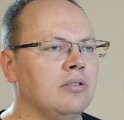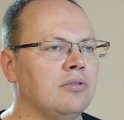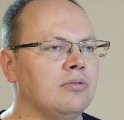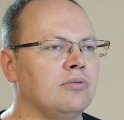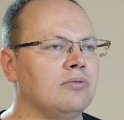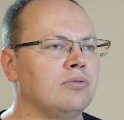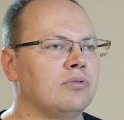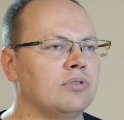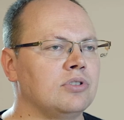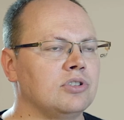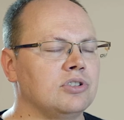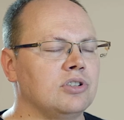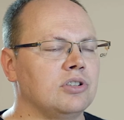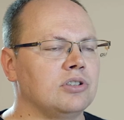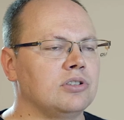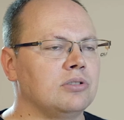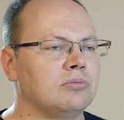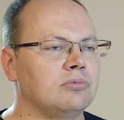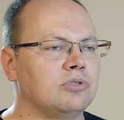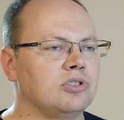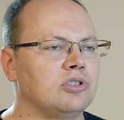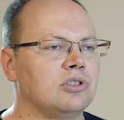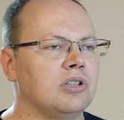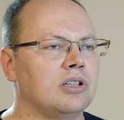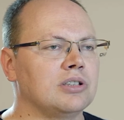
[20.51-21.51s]
W
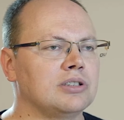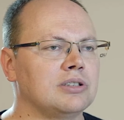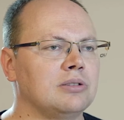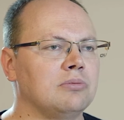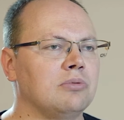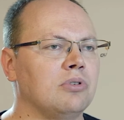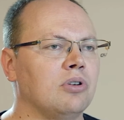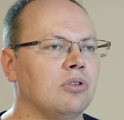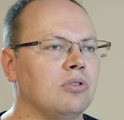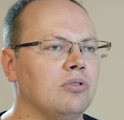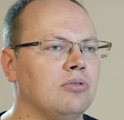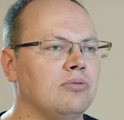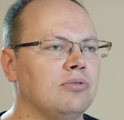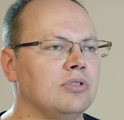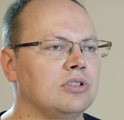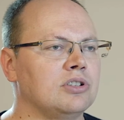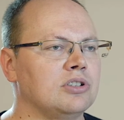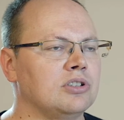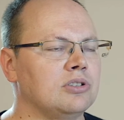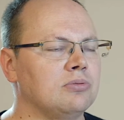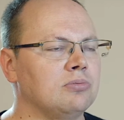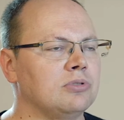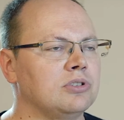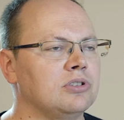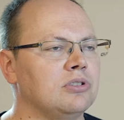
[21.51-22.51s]
2013 roku
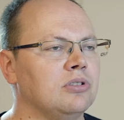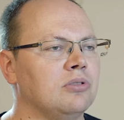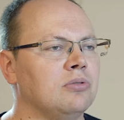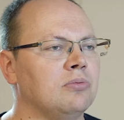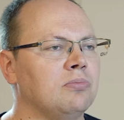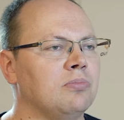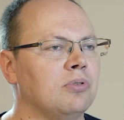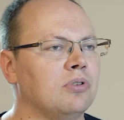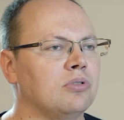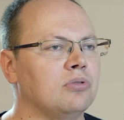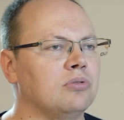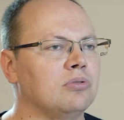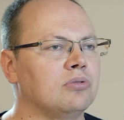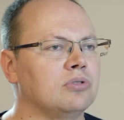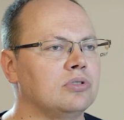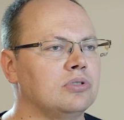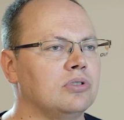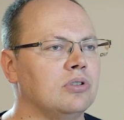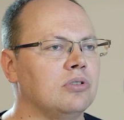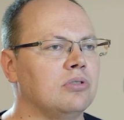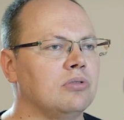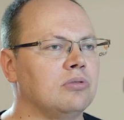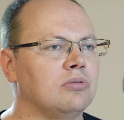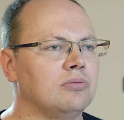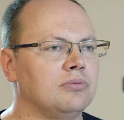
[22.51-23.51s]
weszliśmy z tą
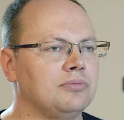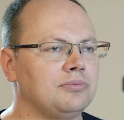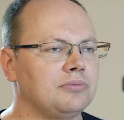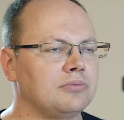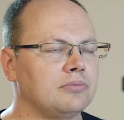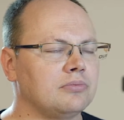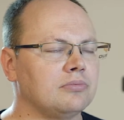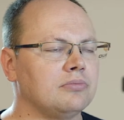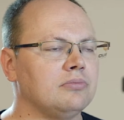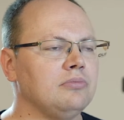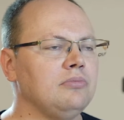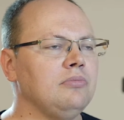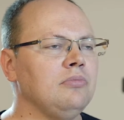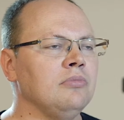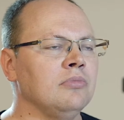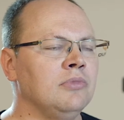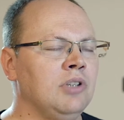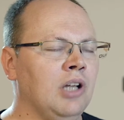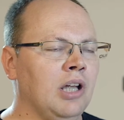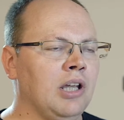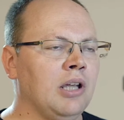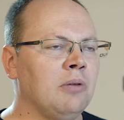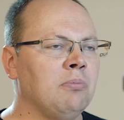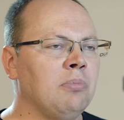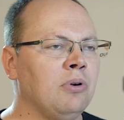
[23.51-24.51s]
produkcją
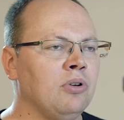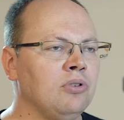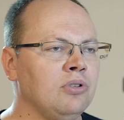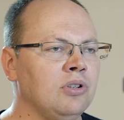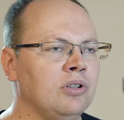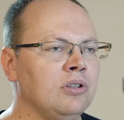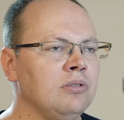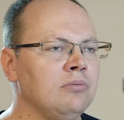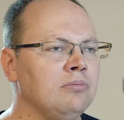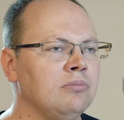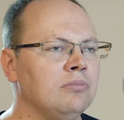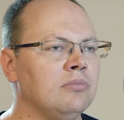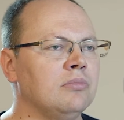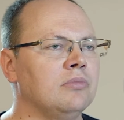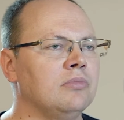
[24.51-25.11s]
na Japonię.